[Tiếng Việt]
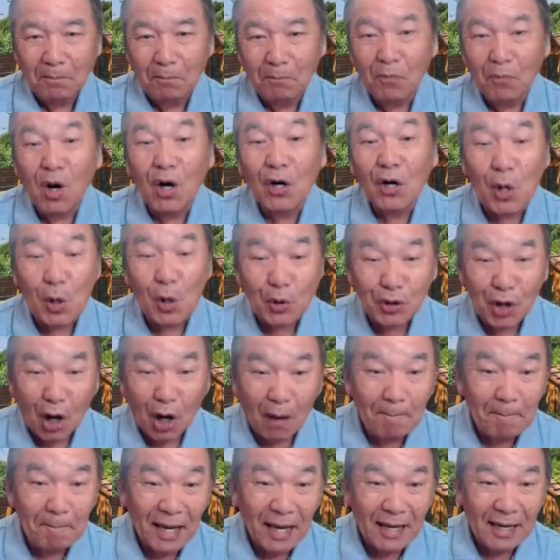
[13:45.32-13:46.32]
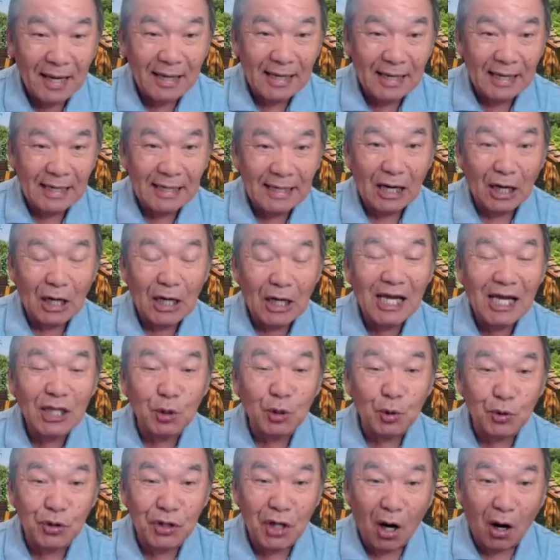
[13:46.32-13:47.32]
một công đoạn bề giờ ít
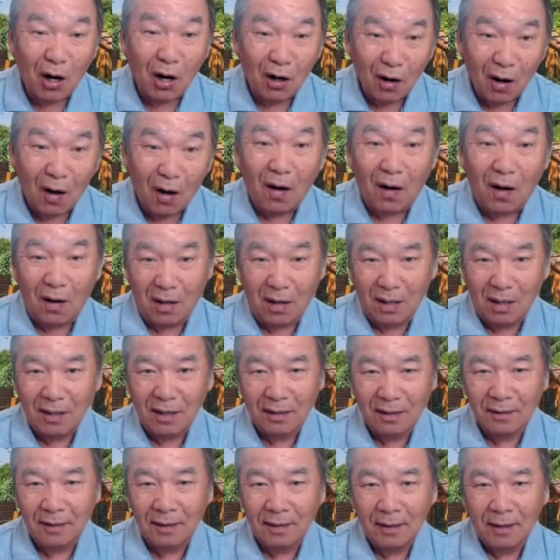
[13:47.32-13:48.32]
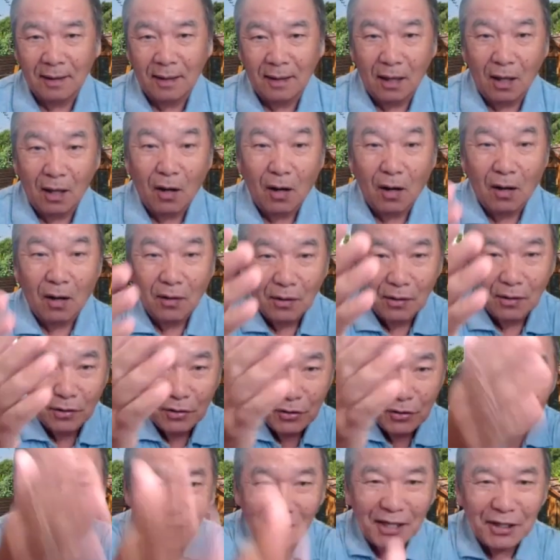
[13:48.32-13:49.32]
tu cho lo
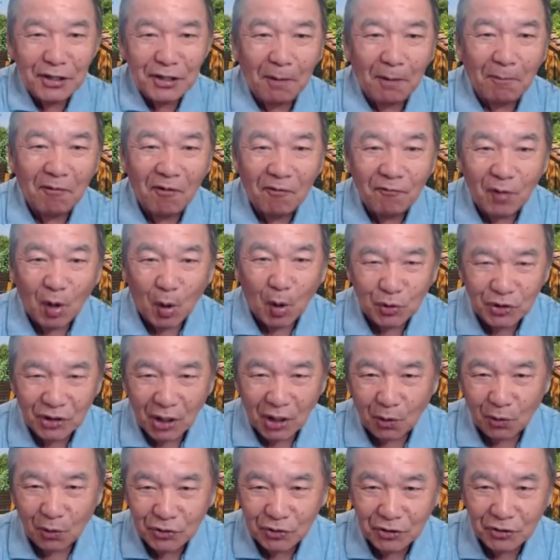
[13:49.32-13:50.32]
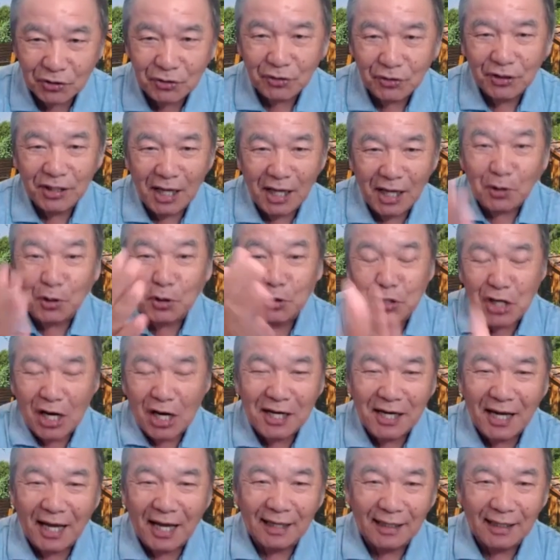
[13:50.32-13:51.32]
thế lý trong một phố tàu thế nữ
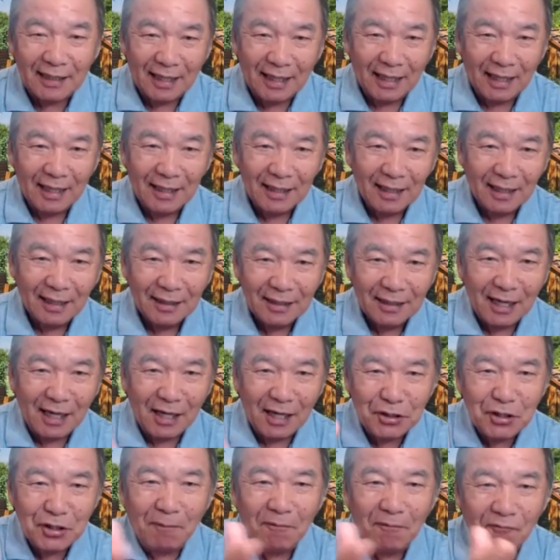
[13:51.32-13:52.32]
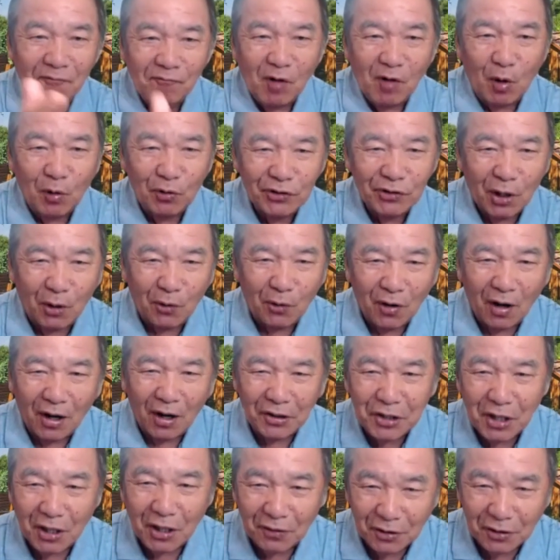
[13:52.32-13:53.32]
chế này thế lý trong một phố tàu đó họ
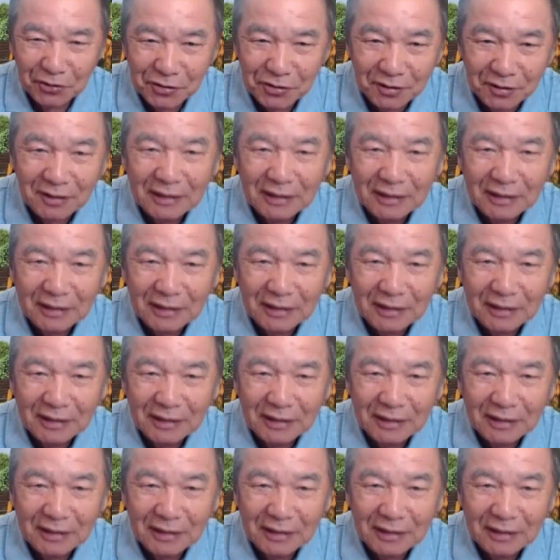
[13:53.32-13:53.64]
chơi được